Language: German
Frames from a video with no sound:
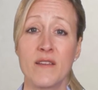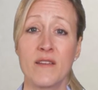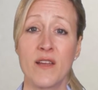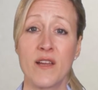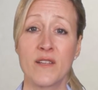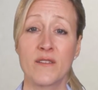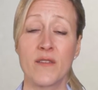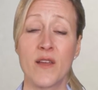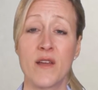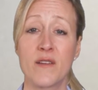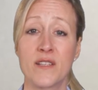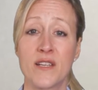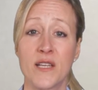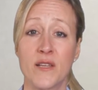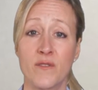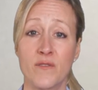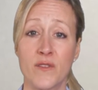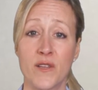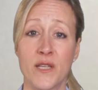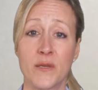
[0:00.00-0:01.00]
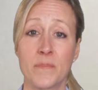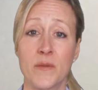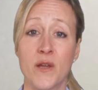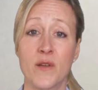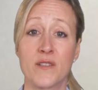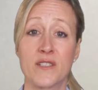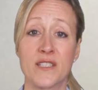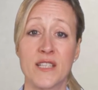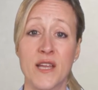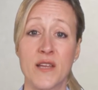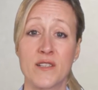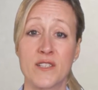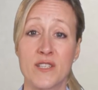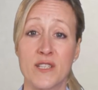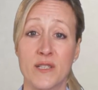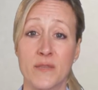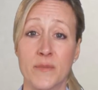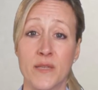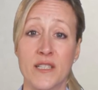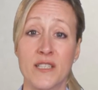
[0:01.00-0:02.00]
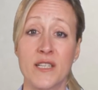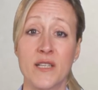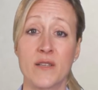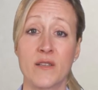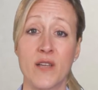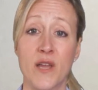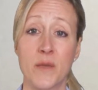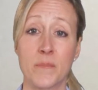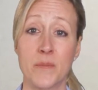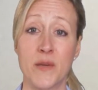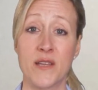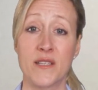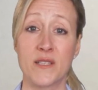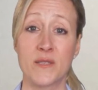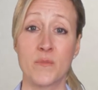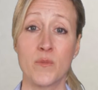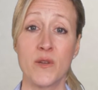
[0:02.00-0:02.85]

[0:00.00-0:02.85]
das Fahrzeug vor dem Austausch des Ventilkörpers